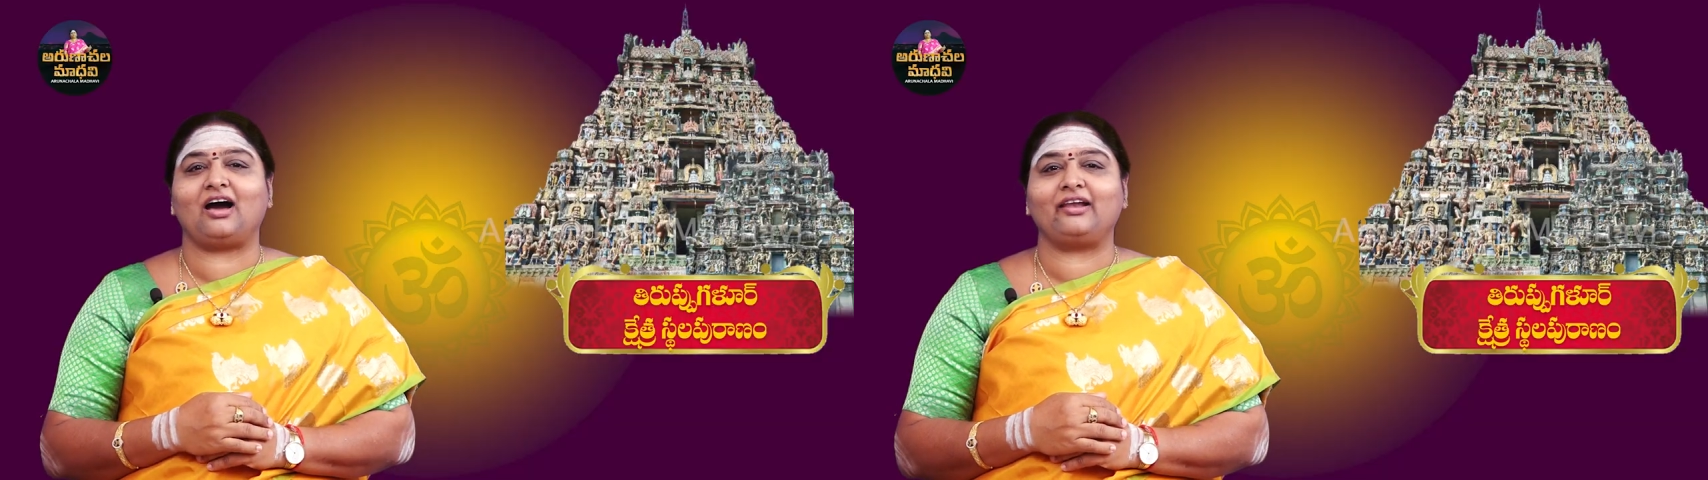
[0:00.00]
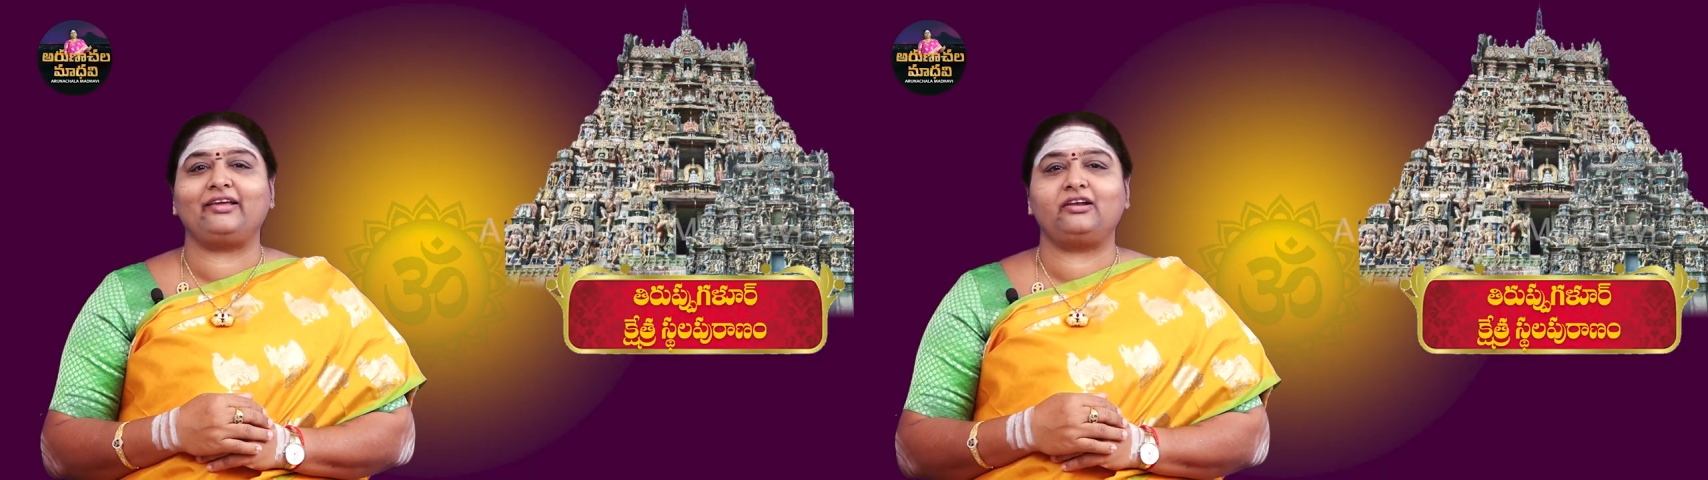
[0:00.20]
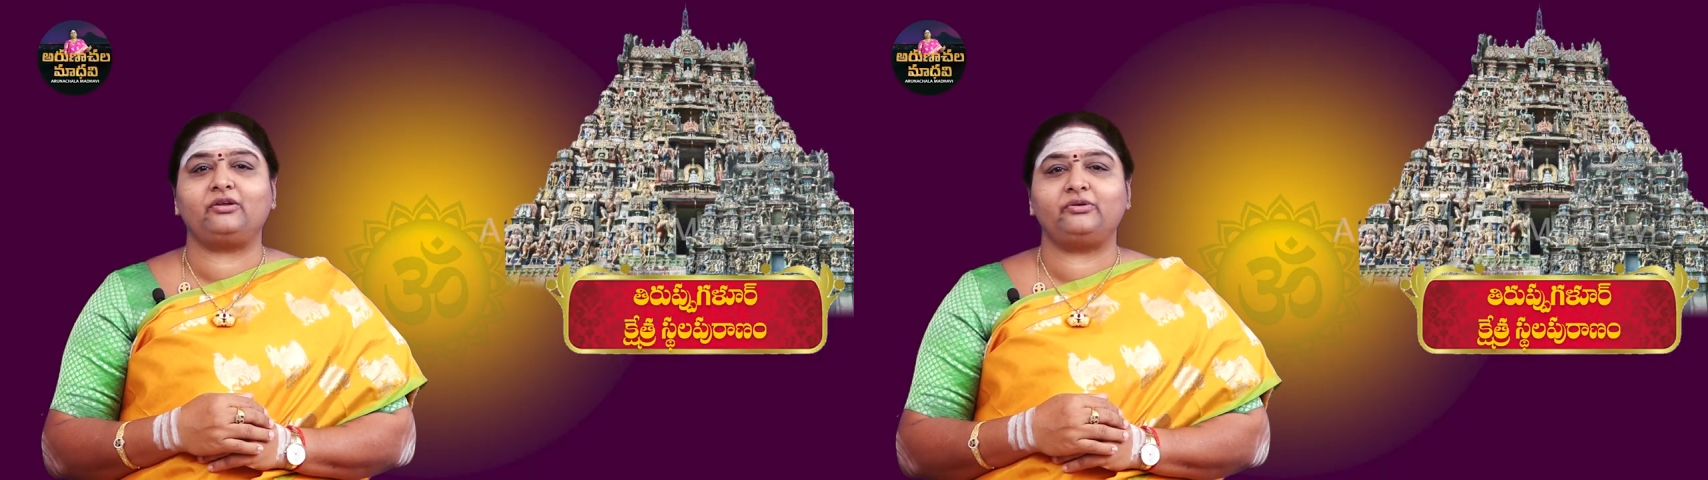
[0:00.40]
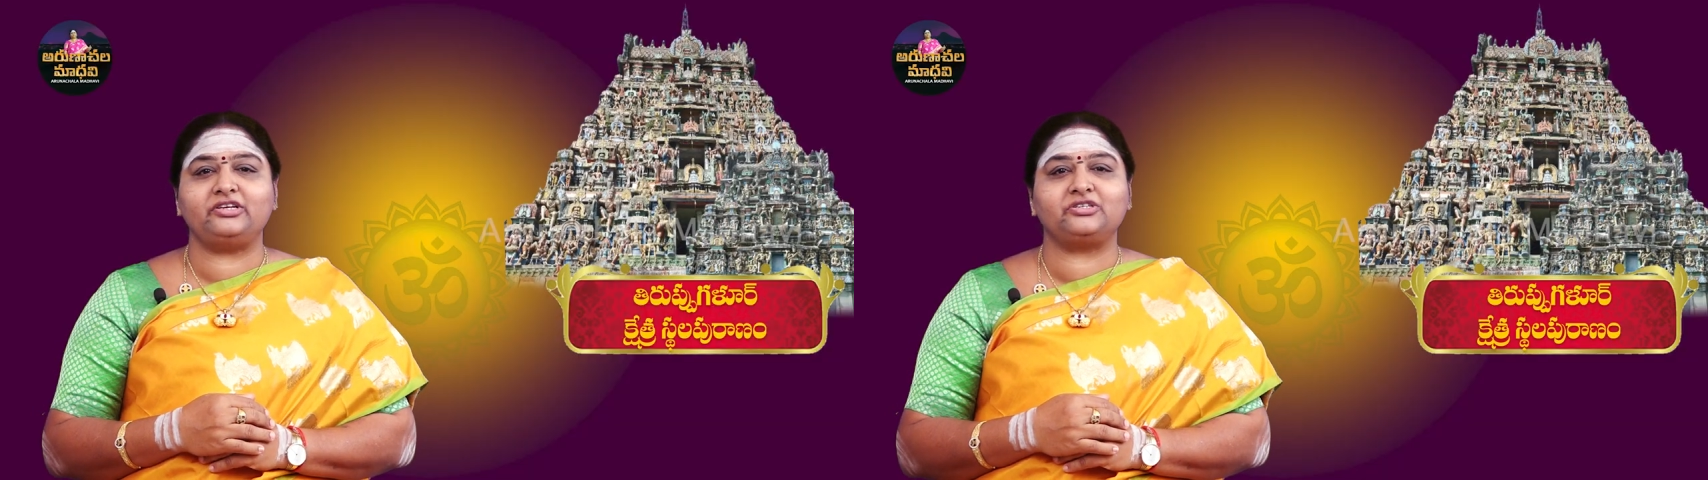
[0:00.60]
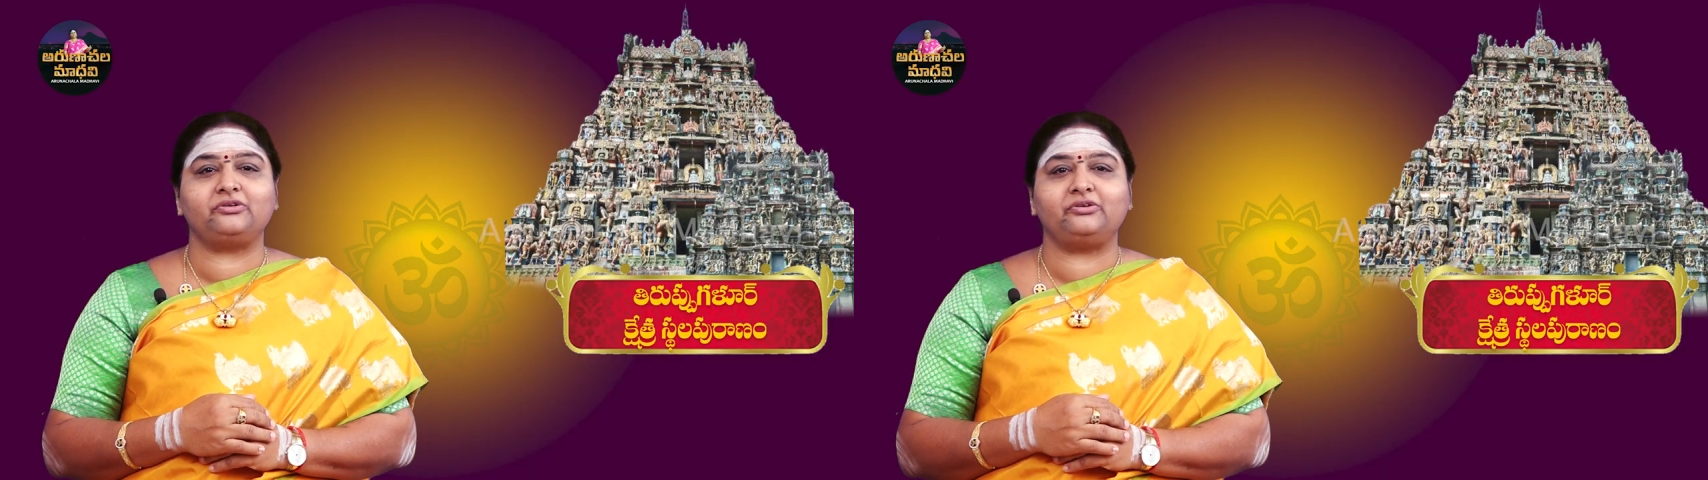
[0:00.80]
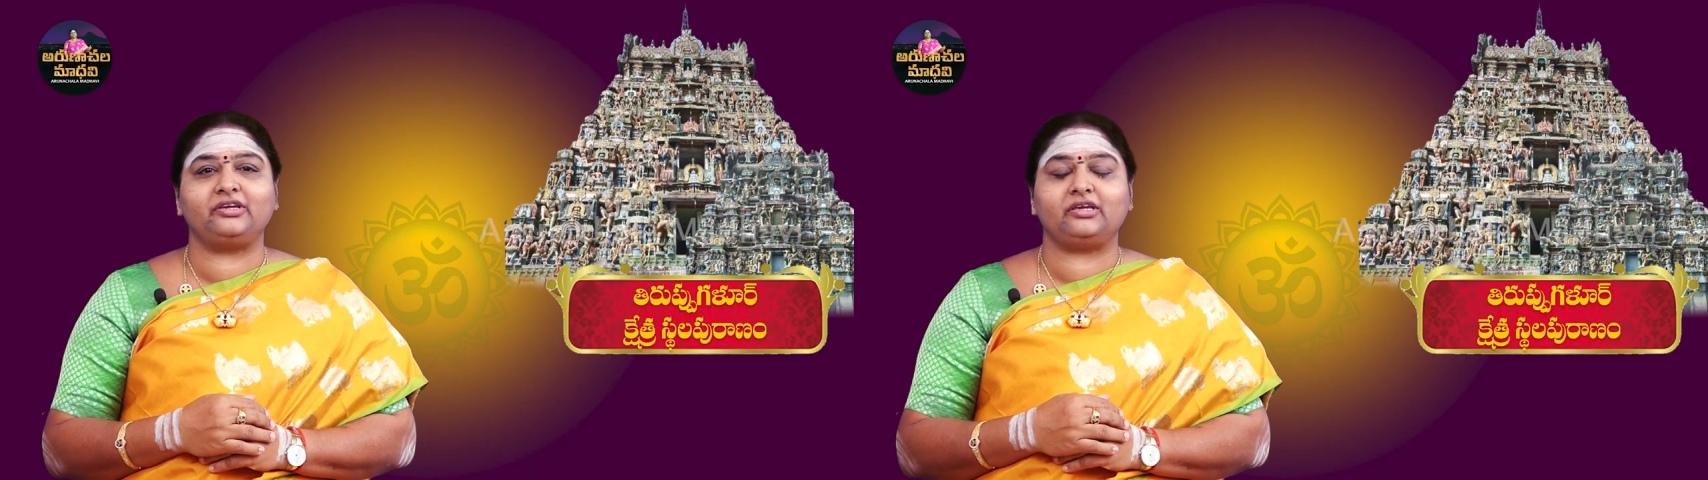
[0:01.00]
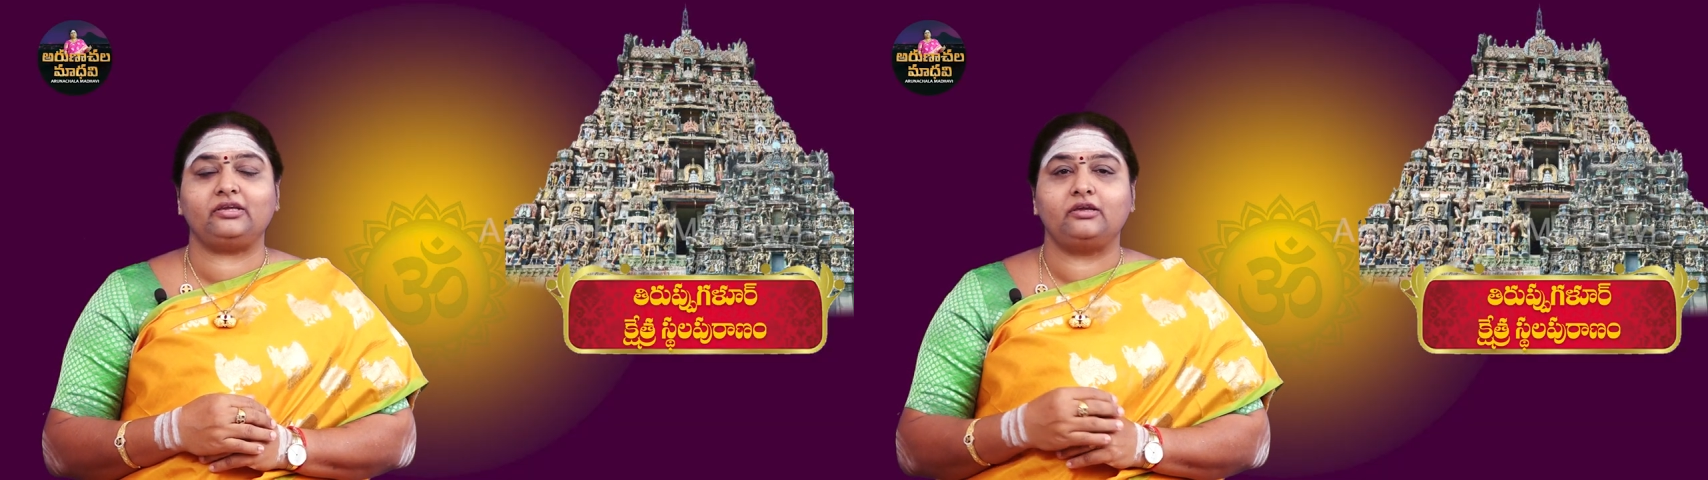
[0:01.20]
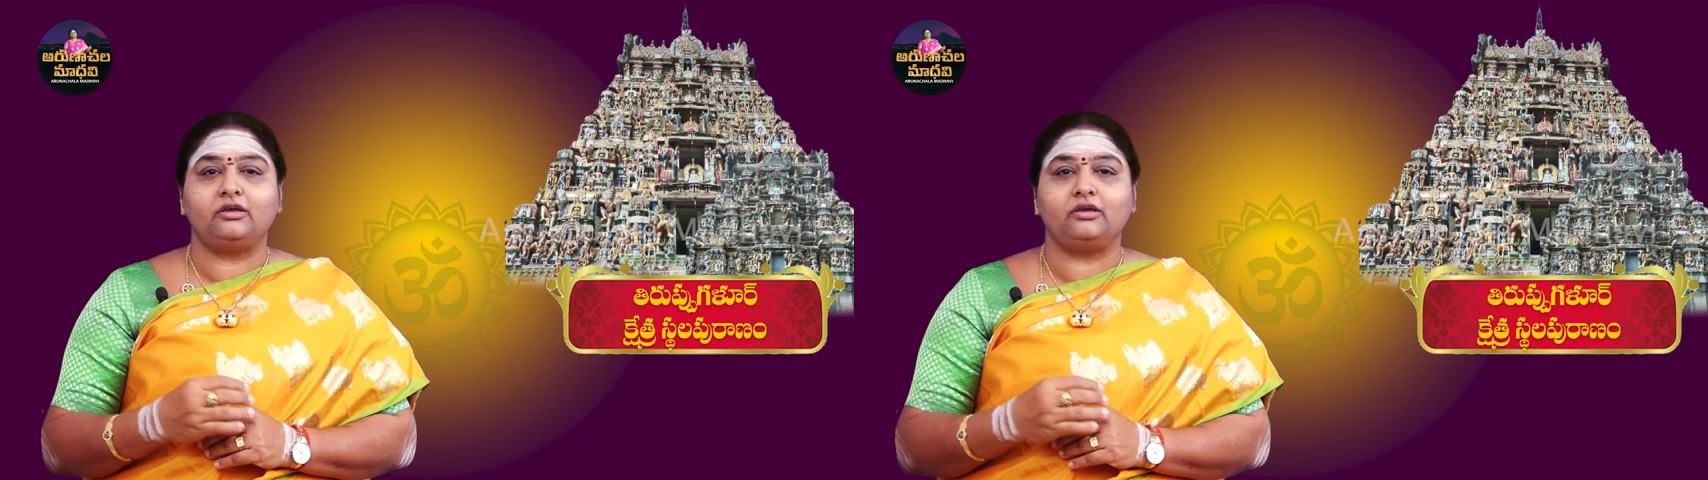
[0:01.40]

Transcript: ఆలయంలో ఈశ్వరునికి